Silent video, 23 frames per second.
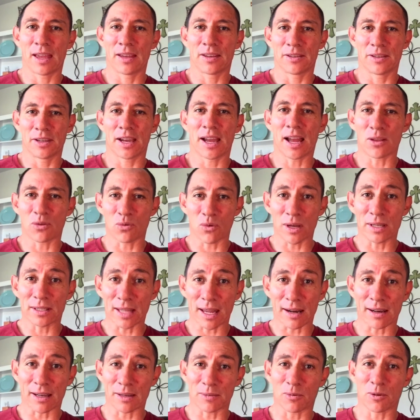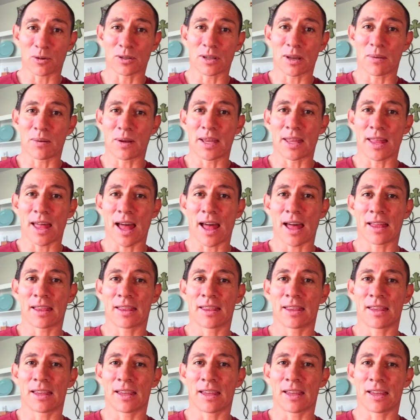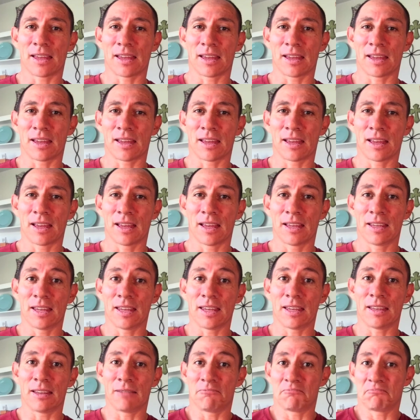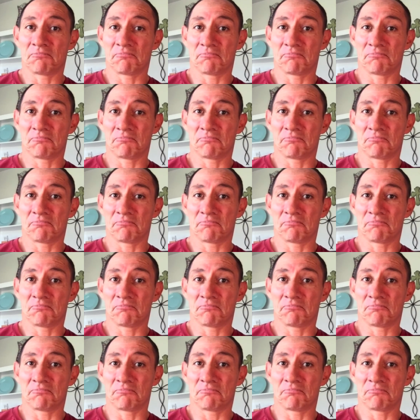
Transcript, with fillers: llega nuestra responsabilidad eh, y,